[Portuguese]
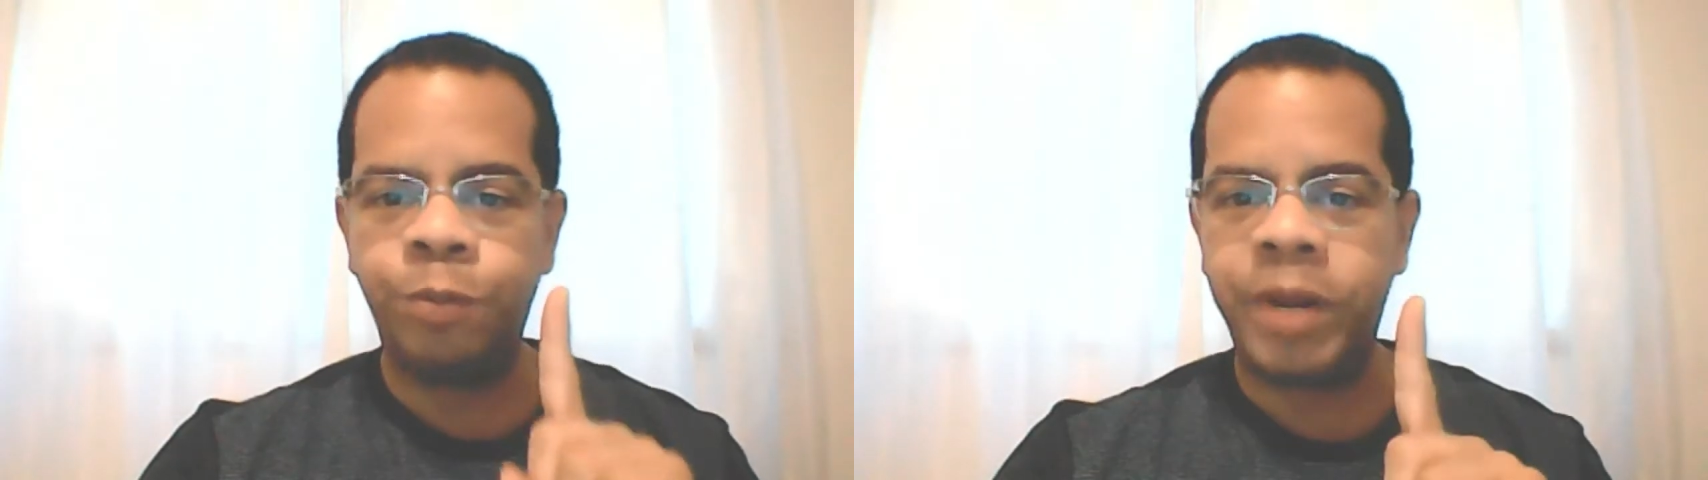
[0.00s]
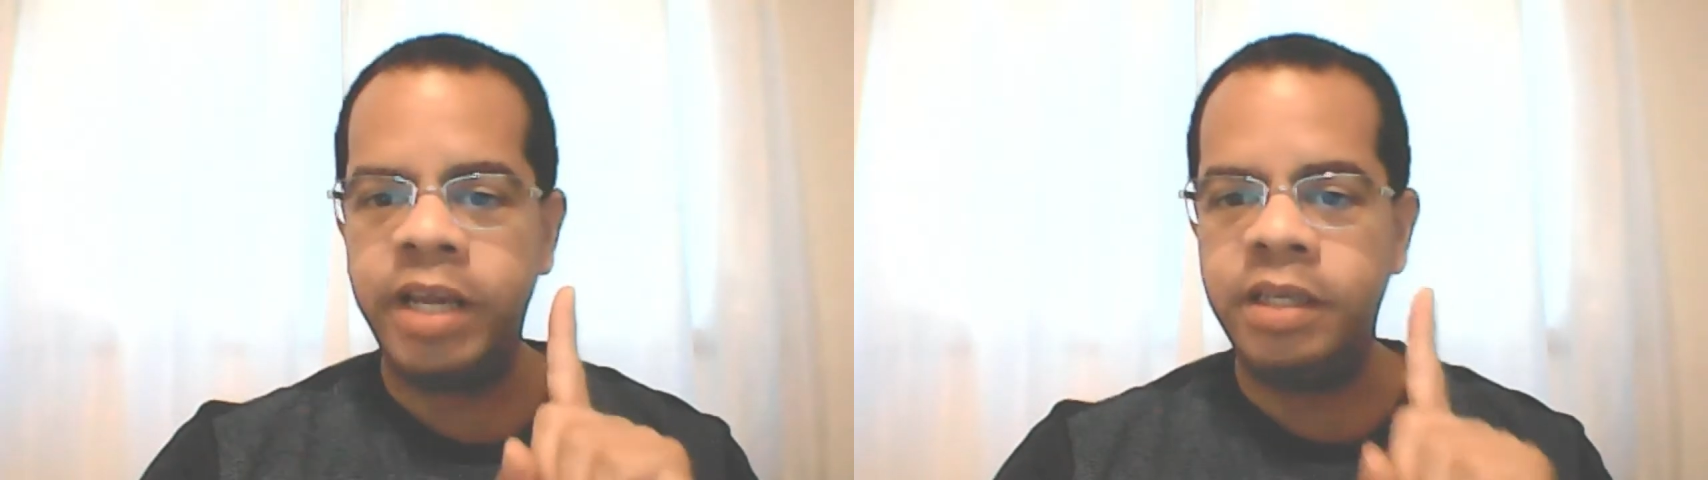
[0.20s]

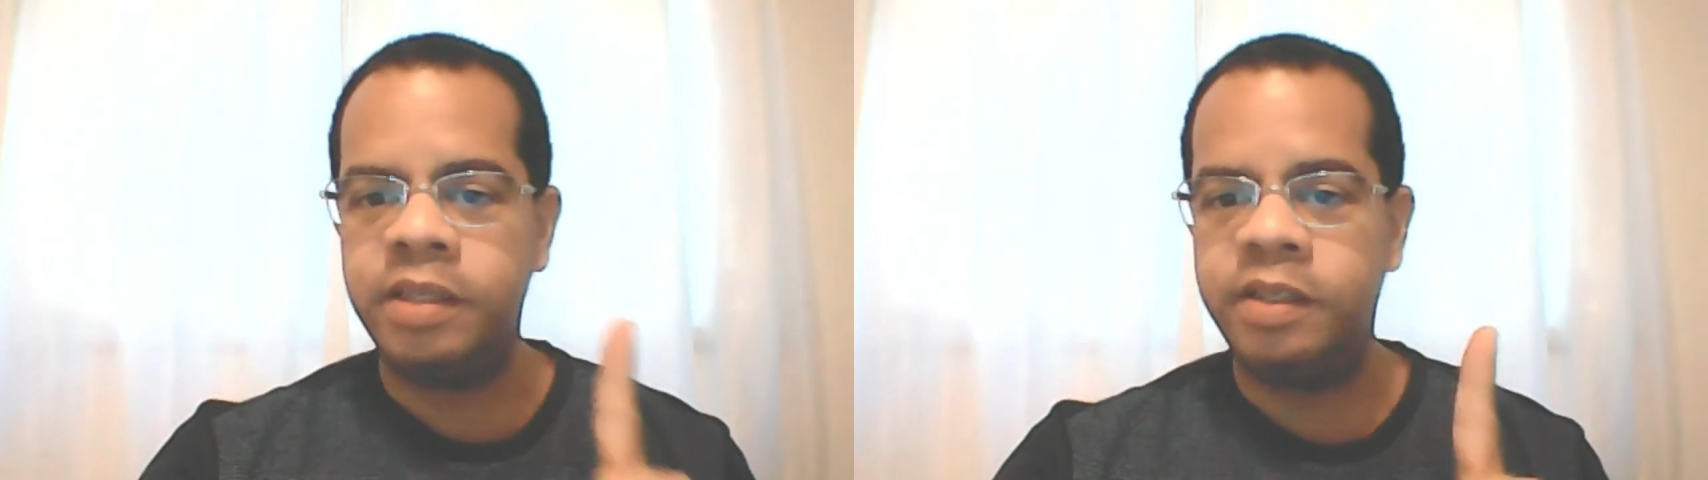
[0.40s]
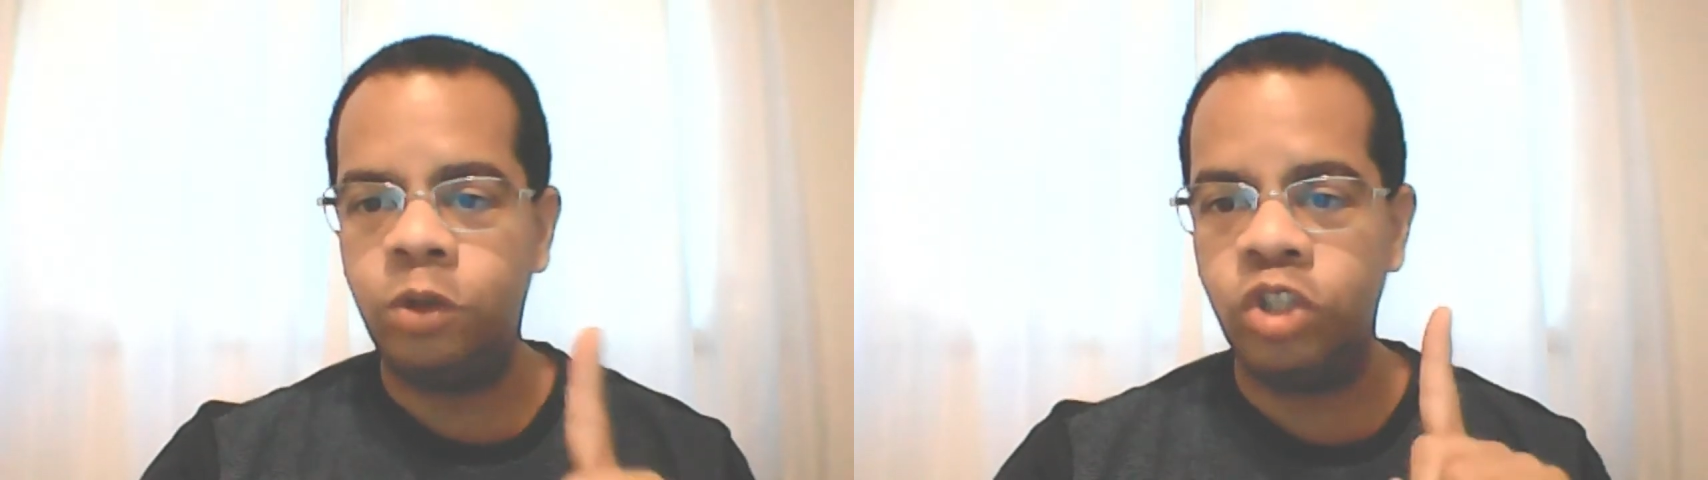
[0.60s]

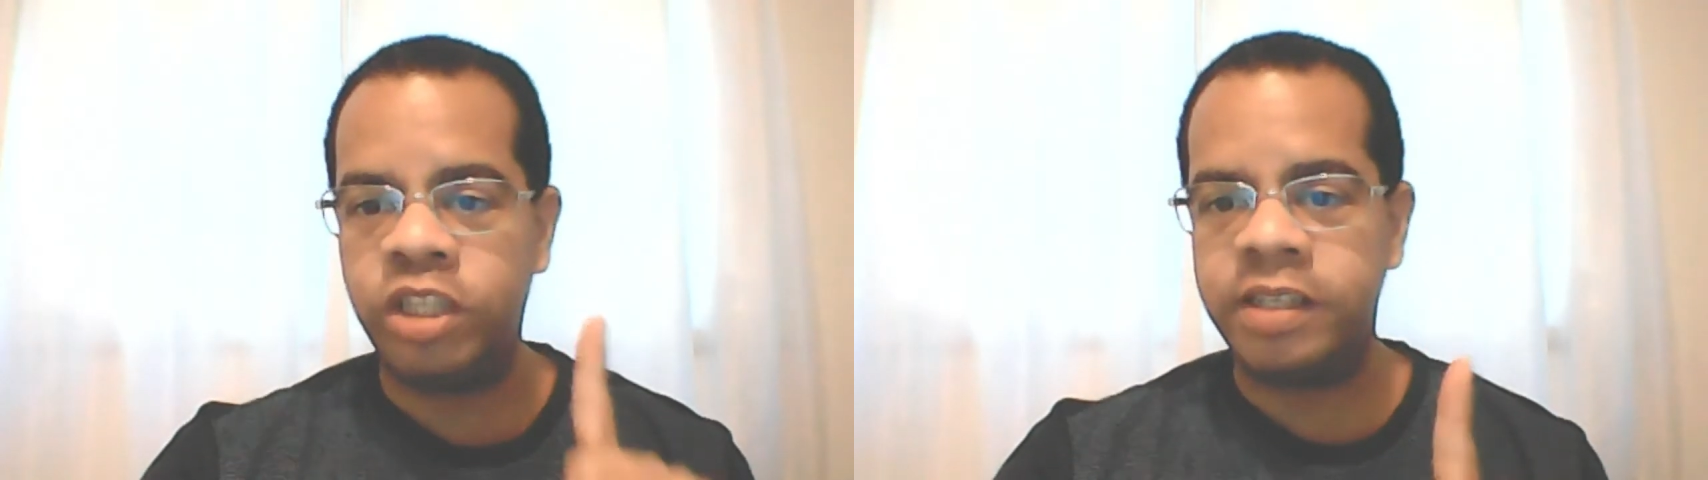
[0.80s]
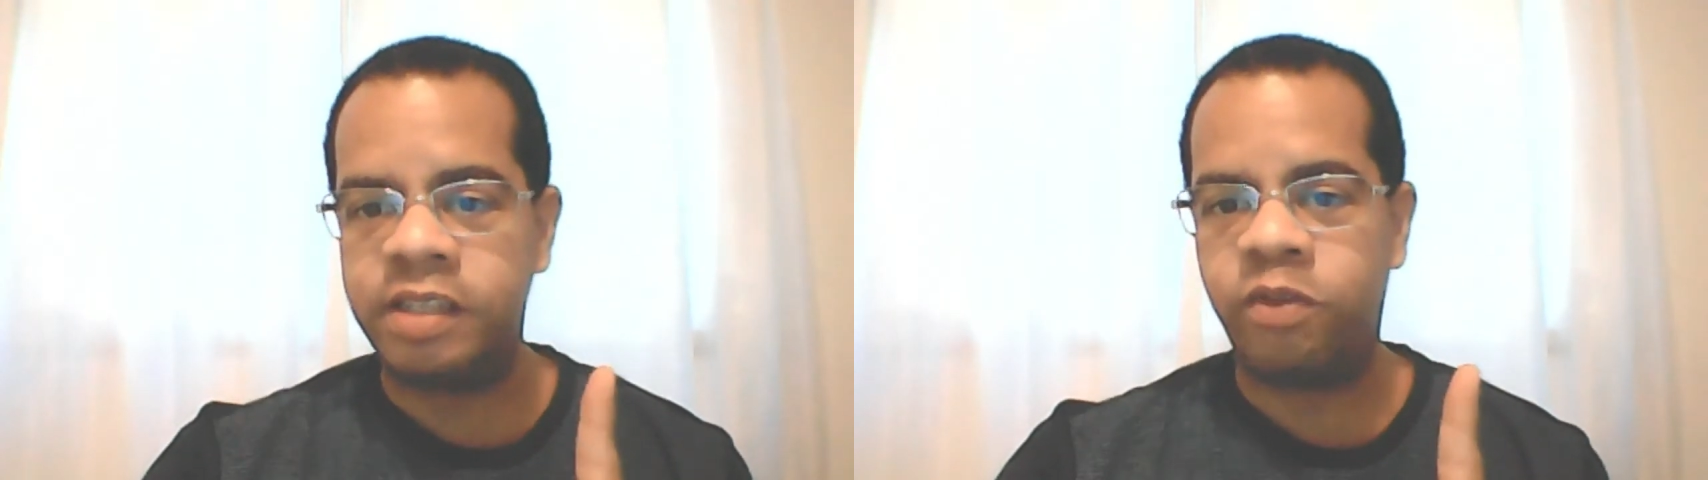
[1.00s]
pré-requisitos
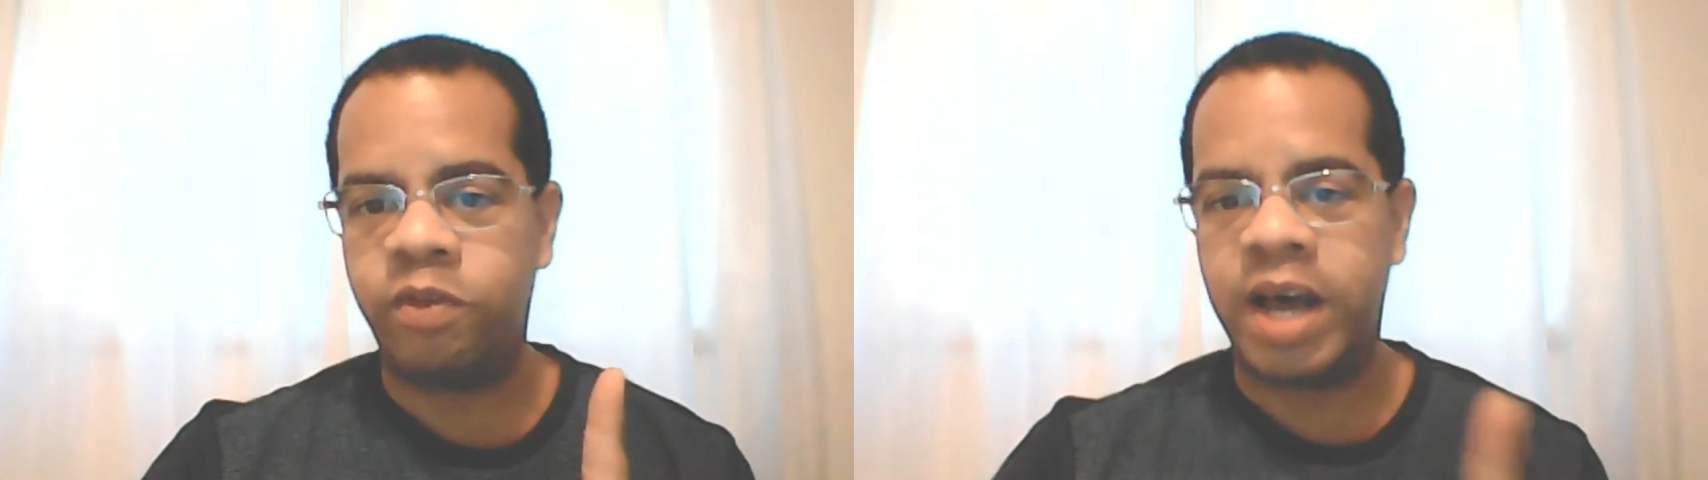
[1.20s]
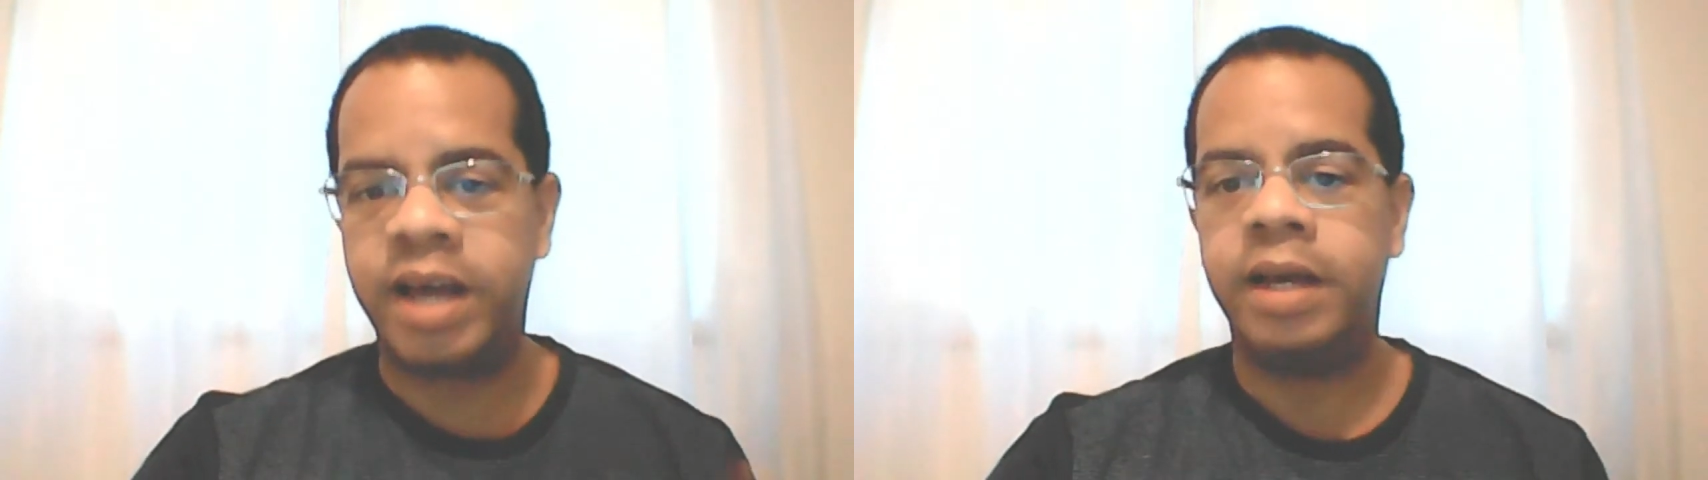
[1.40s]
dessa
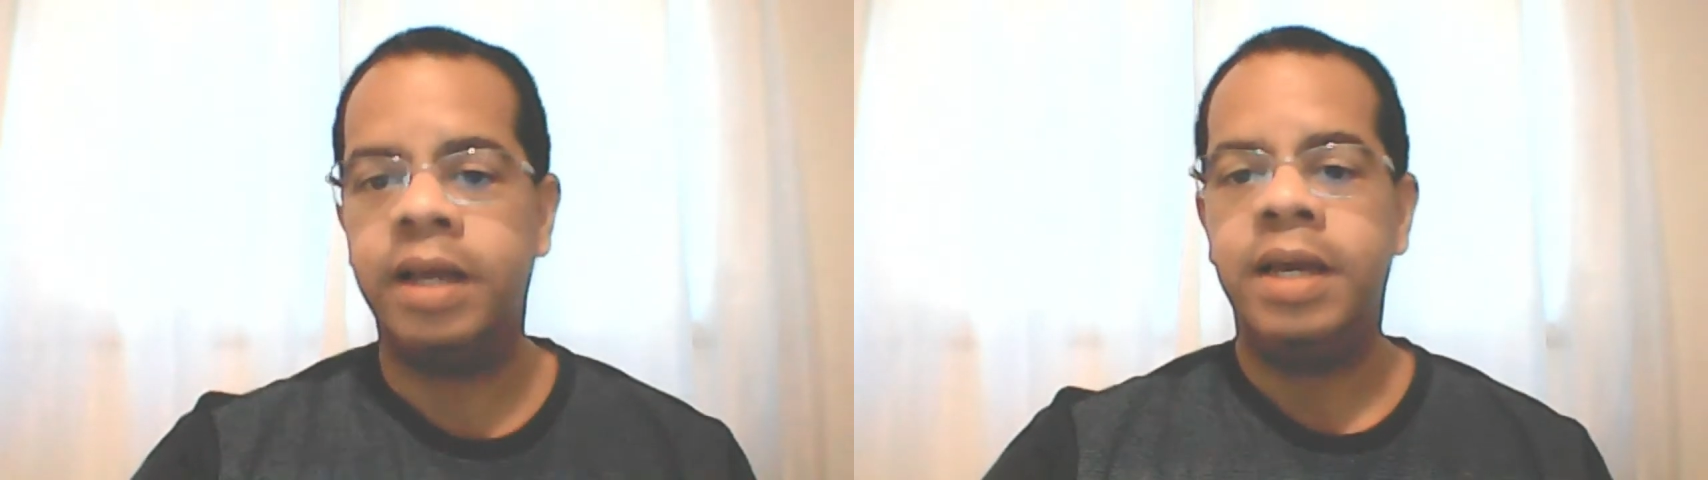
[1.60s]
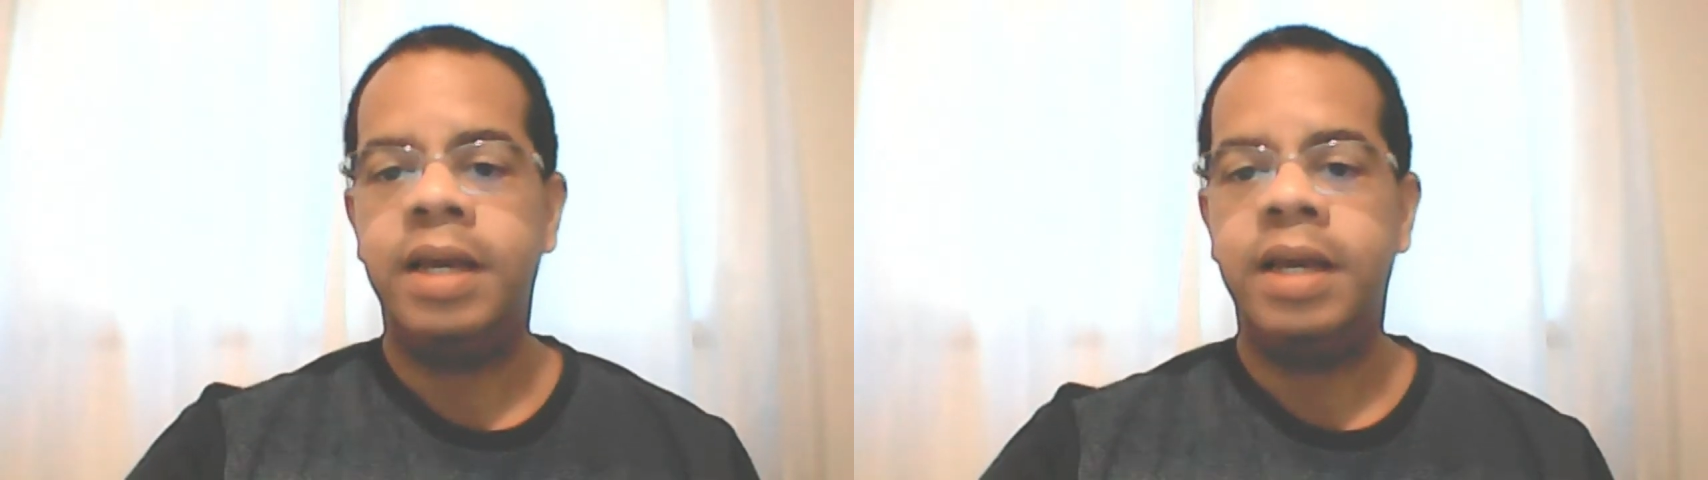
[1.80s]
vaga.